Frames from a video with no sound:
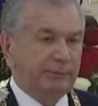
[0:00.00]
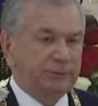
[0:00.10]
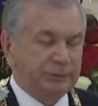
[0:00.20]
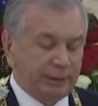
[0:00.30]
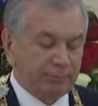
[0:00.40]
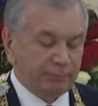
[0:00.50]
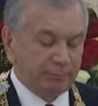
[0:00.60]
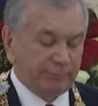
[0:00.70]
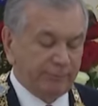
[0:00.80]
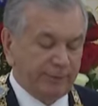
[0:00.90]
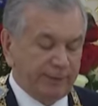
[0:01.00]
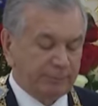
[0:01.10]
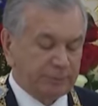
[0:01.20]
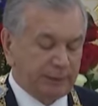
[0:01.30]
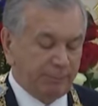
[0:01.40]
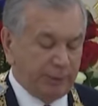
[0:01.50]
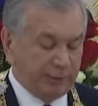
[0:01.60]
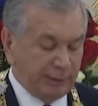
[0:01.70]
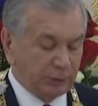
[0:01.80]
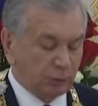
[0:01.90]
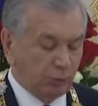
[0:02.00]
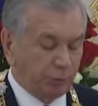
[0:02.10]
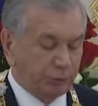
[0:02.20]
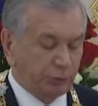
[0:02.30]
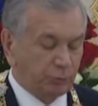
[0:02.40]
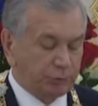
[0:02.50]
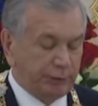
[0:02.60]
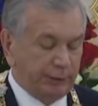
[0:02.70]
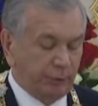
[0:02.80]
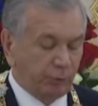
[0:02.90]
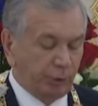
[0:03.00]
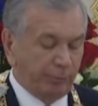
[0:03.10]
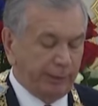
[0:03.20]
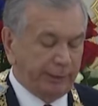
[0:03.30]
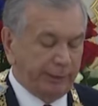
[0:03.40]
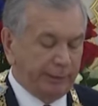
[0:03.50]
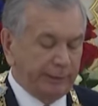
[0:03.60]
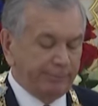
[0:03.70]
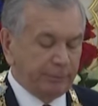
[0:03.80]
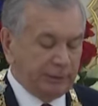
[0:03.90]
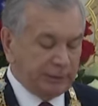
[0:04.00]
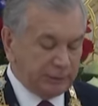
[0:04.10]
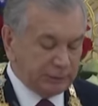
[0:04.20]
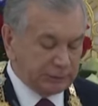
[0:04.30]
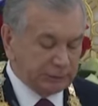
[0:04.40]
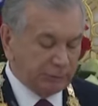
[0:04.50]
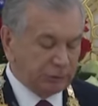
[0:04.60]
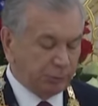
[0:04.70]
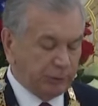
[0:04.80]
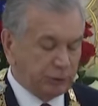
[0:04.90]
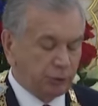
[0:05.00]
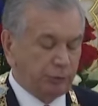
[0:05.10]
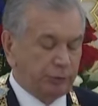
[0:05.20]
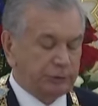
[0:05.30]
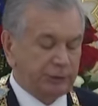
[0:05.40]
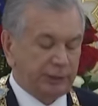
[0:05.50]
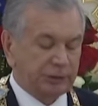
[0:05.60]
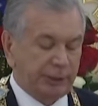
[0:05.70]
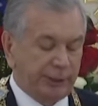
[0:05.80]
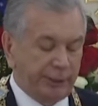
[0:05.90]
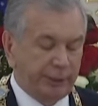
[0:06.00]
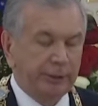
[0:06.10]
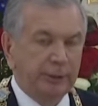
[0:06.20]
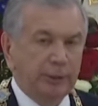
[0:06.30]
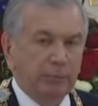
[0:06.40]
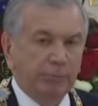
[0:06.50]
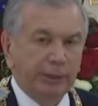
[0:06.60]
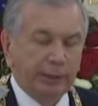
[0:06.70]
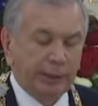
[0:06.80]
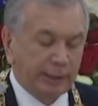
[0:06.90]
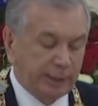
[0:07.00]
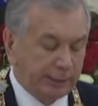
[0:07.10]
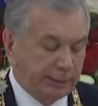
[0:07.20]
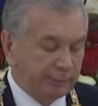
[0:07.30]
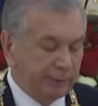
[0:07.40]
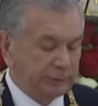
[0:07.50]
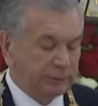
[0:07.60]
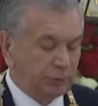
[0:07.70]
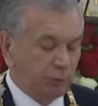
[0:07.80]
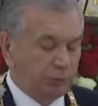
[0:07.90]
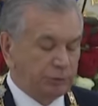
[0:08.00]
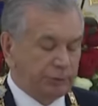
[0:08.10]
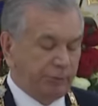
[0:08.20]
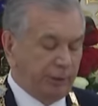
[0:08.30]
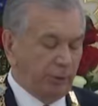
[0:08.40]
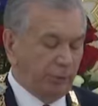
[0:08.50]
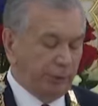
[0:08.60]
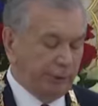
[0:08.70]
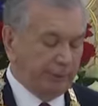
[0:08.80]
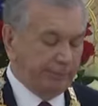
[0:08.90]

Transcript: всем вам за поддержку общих усилий и укрепление единство и сплоченность решения многогранного сотрудничества в регионе.